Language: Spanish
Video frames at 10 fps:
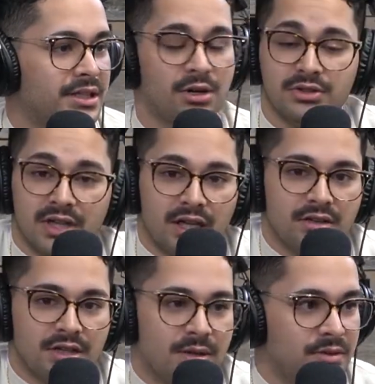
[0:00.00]
Estás
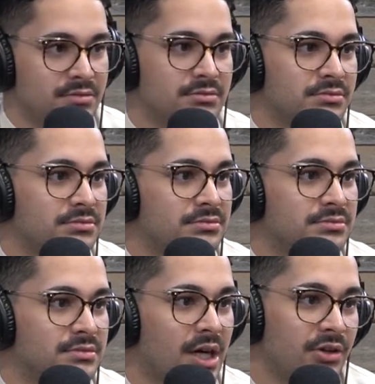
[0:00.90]
joseando, cabrón.
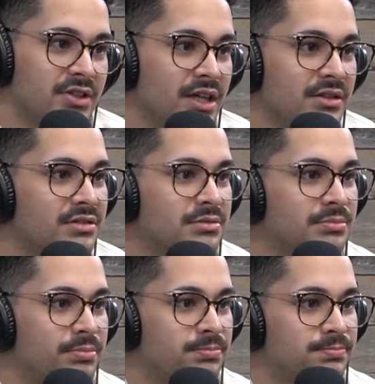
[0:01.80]
Estás joseando.
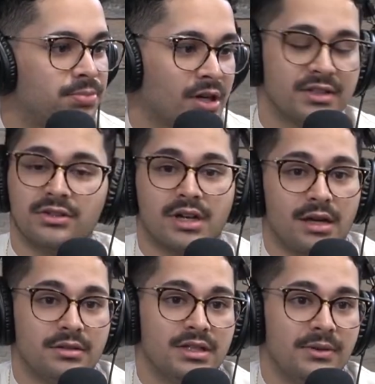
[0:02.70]
Mm. Por eso,
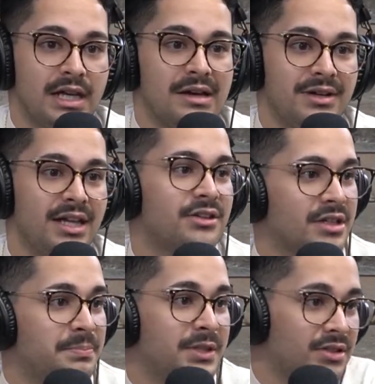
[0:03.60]
cabrón, de verdad, de verdad, yo
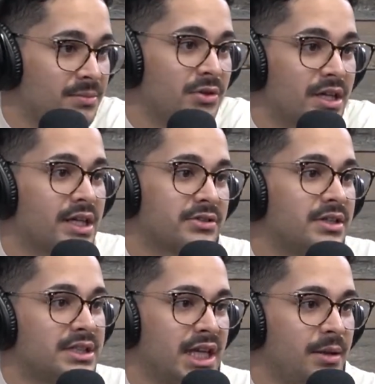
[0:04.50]
respeto a las mujeres que
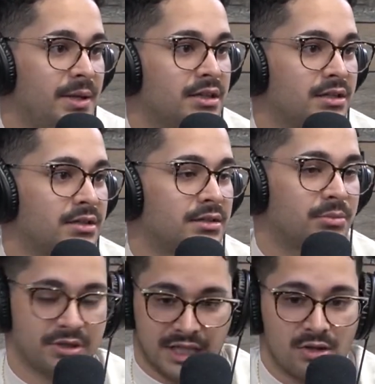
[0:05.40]
son strippers. Y,
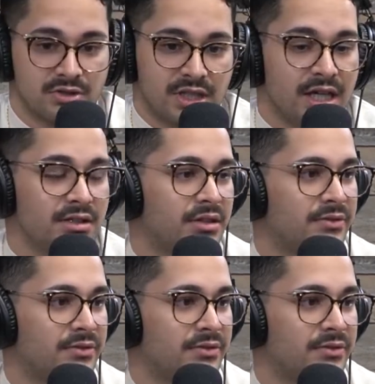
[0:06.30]
que, pues están joseando.